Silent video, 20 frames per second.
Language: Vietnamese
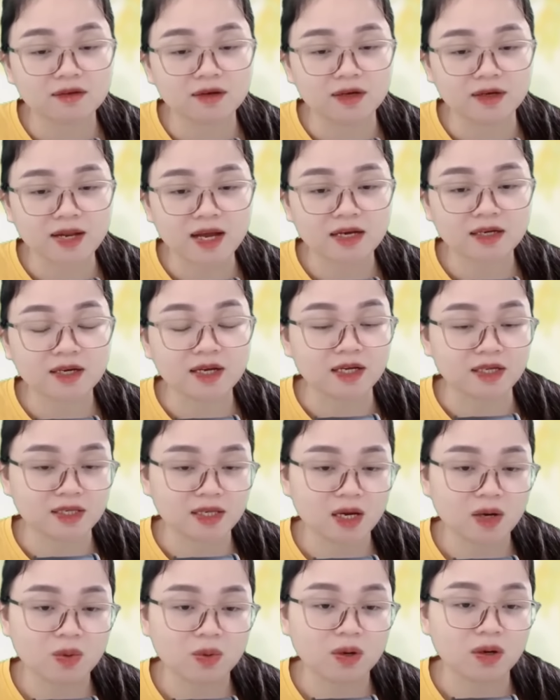Hai người
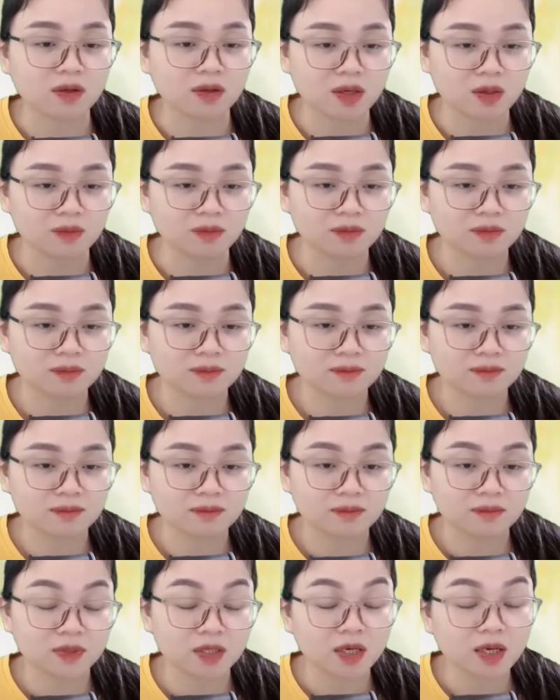đang đẩy nhau ở cổng
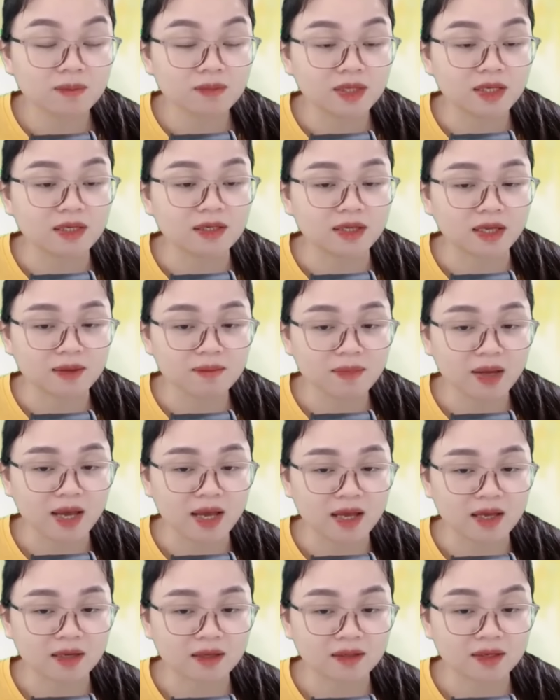Thì Lâm nhìn
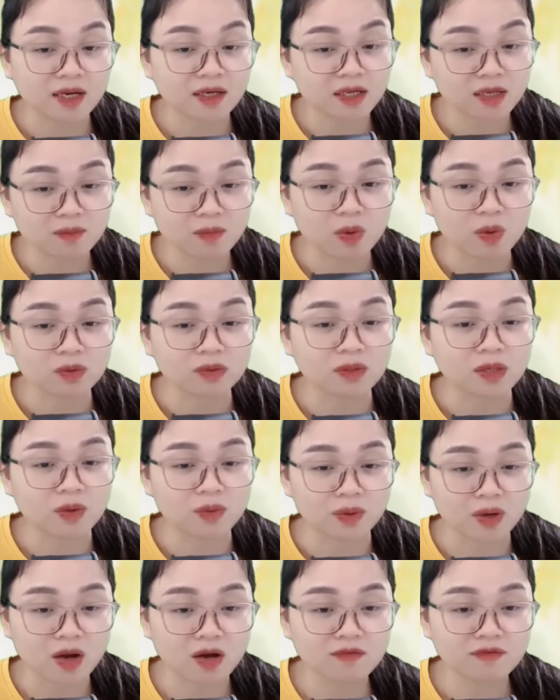thấy mẹ Đang đi
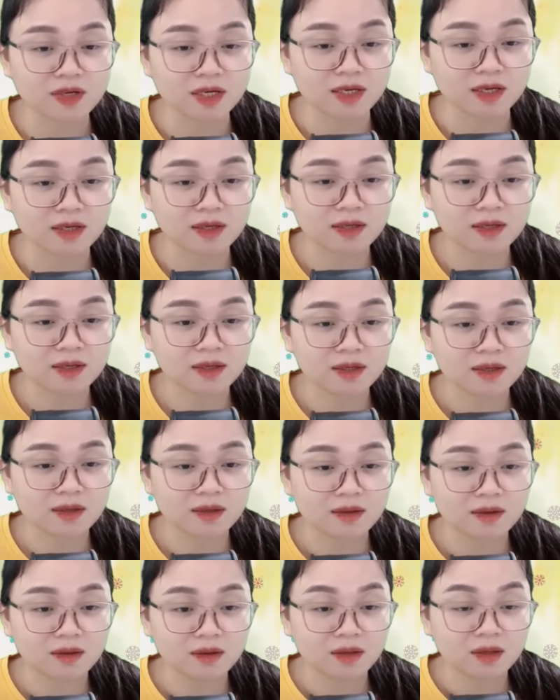bộ từ đầu ngõ về
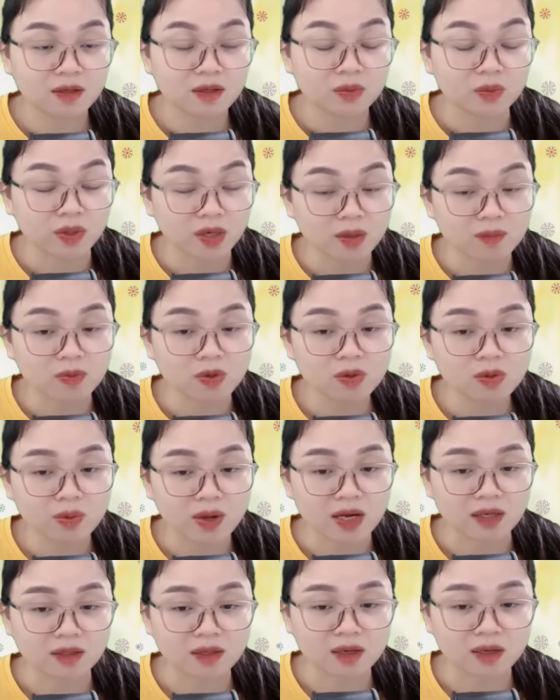Tuệ
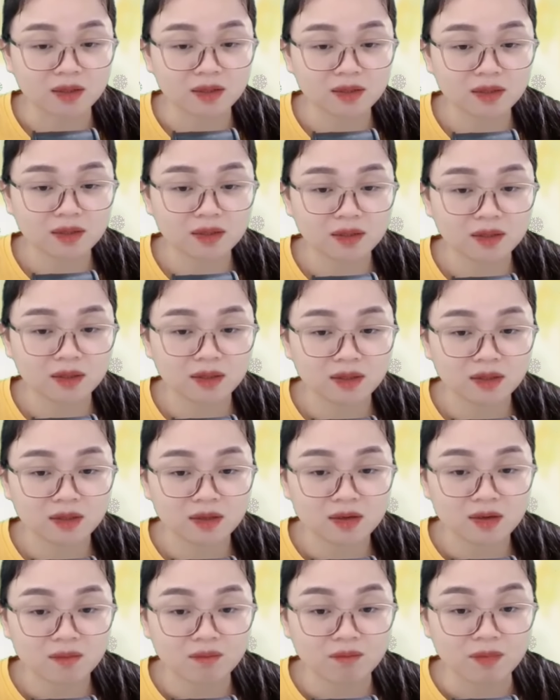Lâm hốt hoảng nói
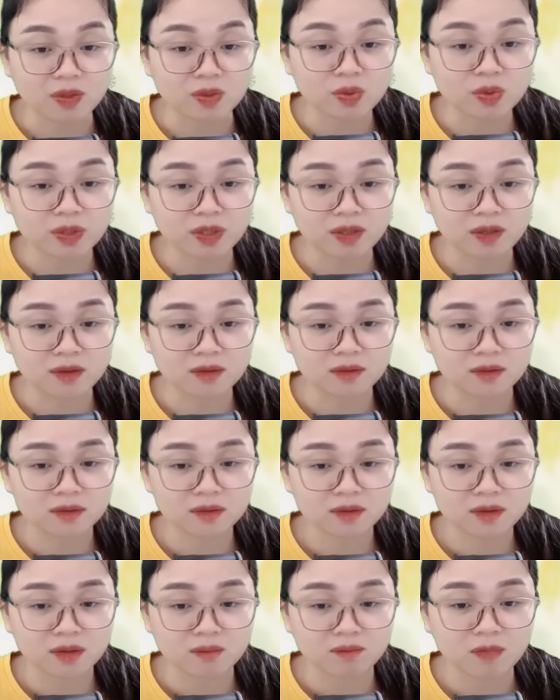Mẹ tôi
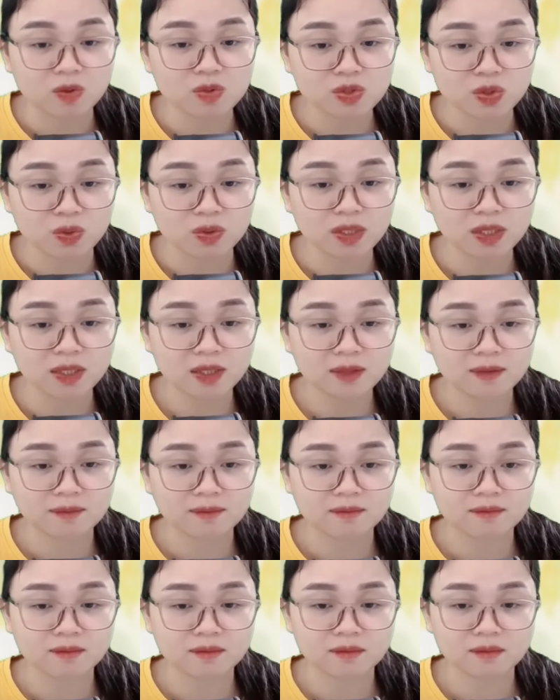kìa mau
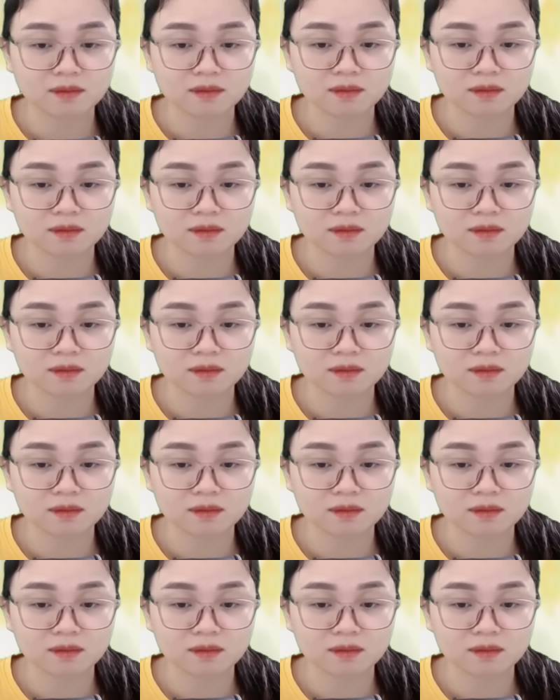trốn đi